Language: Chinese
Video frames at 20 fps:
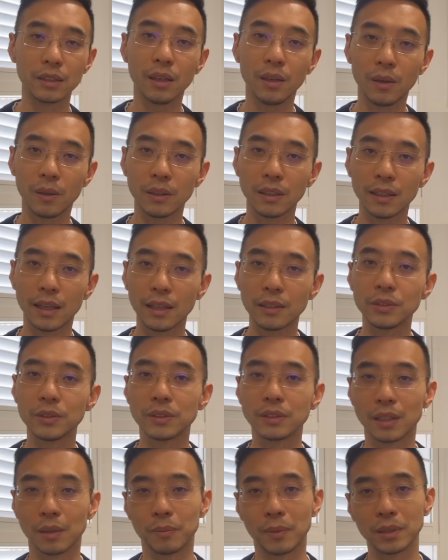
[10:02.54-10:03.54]
后应该去
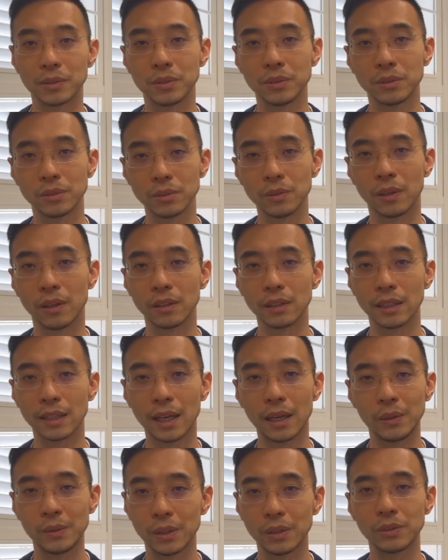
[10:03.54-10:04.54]
怎么去做，你
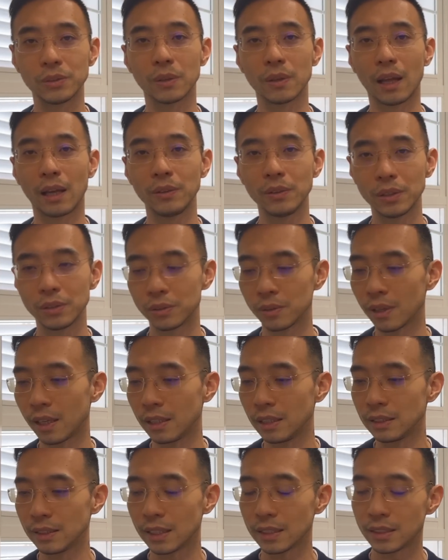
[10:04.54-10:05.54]
该认出来认出来，
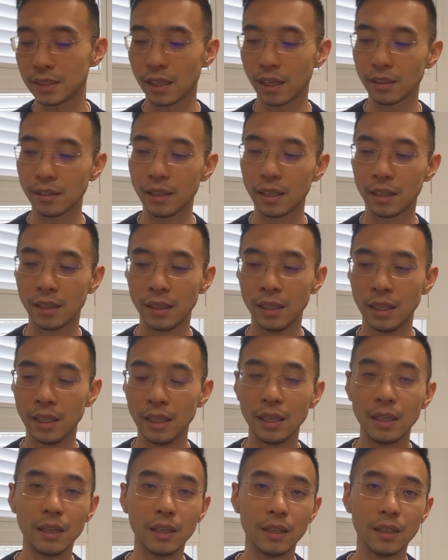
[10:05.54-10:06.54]
你在墙内
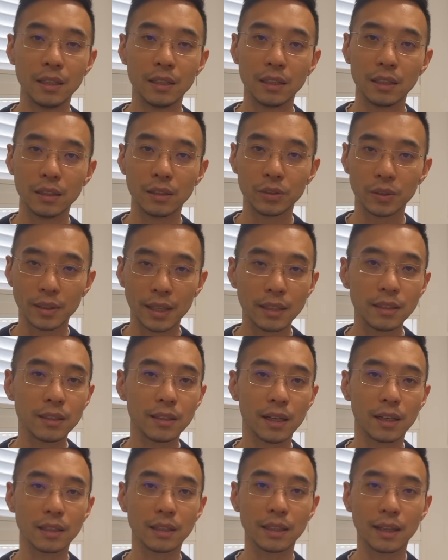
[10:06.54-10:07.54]
说难听
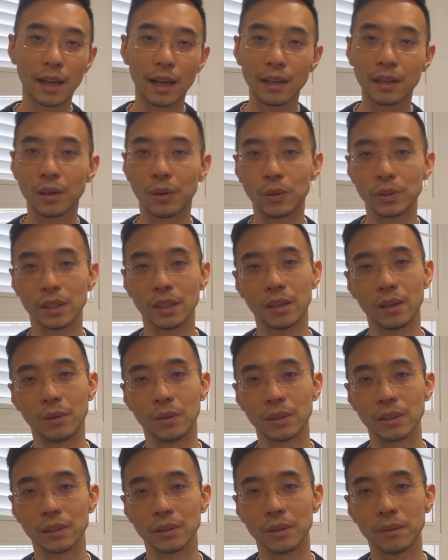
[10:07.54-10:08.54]
点，你该苟着苟
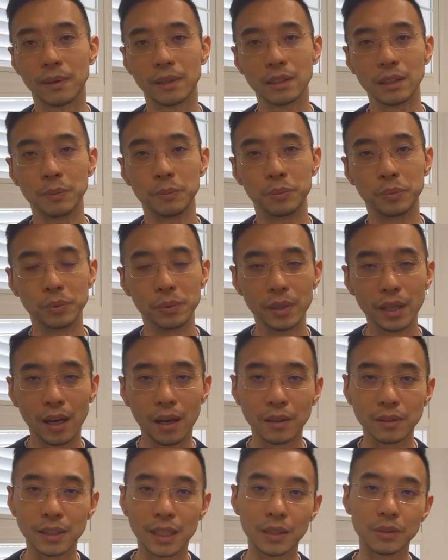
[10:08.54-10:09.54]
着，对吧？你不
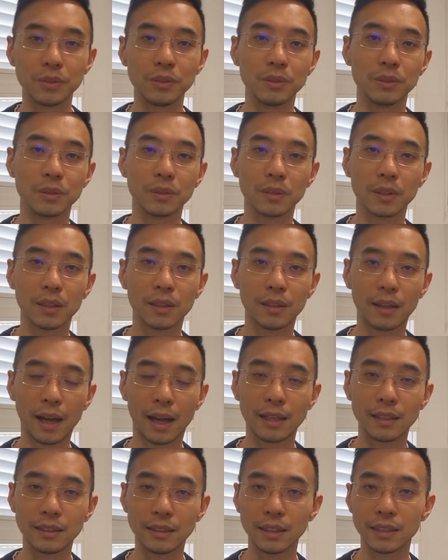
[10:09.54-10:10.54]
要再去
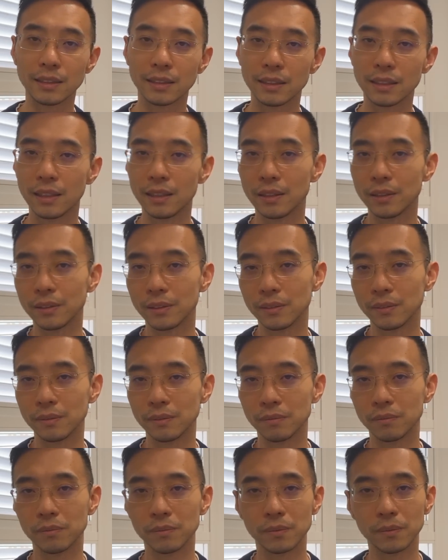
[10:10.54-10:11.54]
干这些，
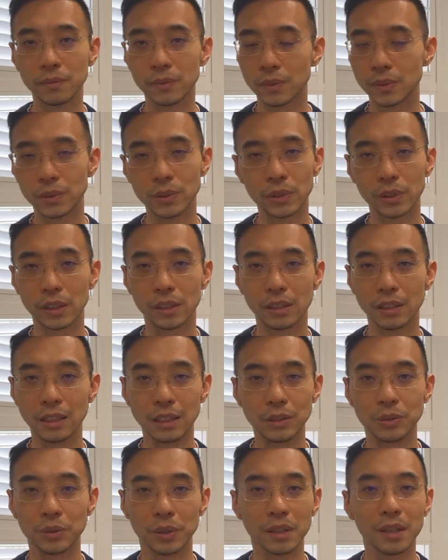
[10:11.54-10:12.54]
就是
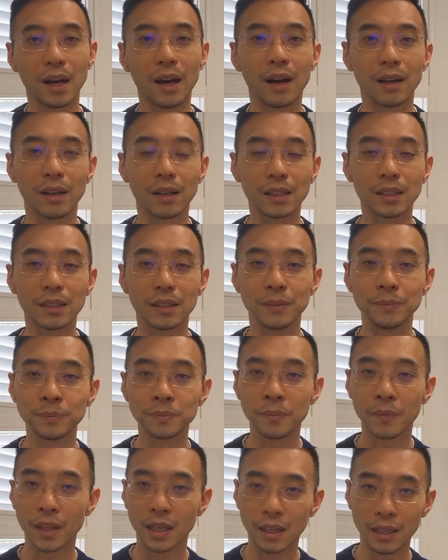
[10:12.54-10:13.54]
你觉得好像是。
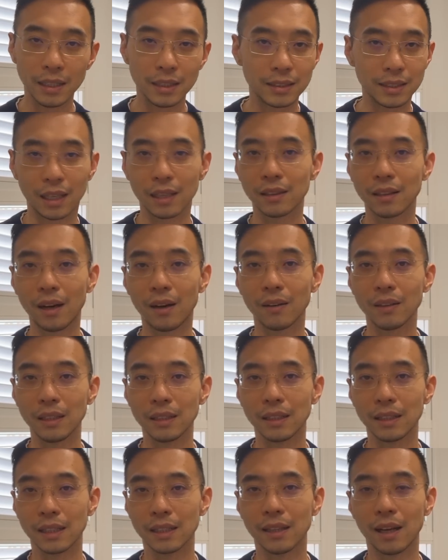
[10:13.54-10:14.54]
可以讲道理
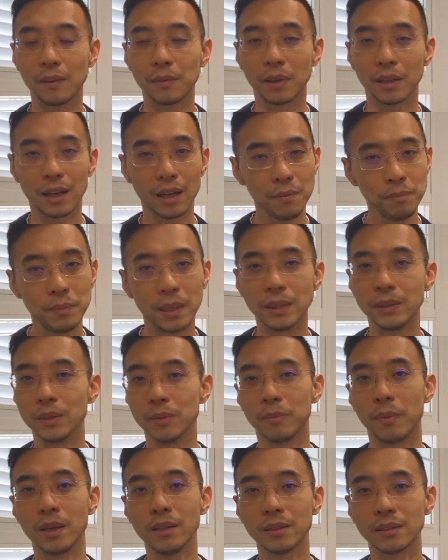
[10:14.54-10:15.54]
的，跟他们根本就
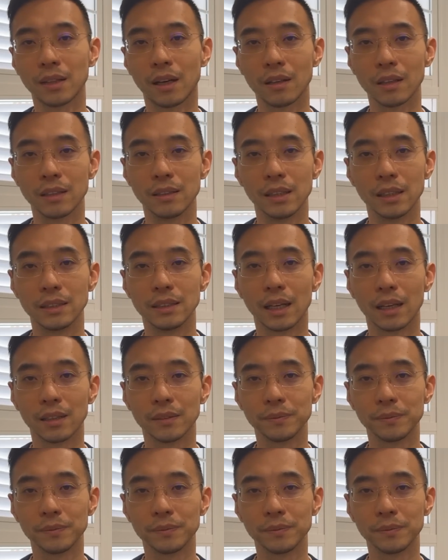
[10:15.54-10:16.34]
没有道理可讲。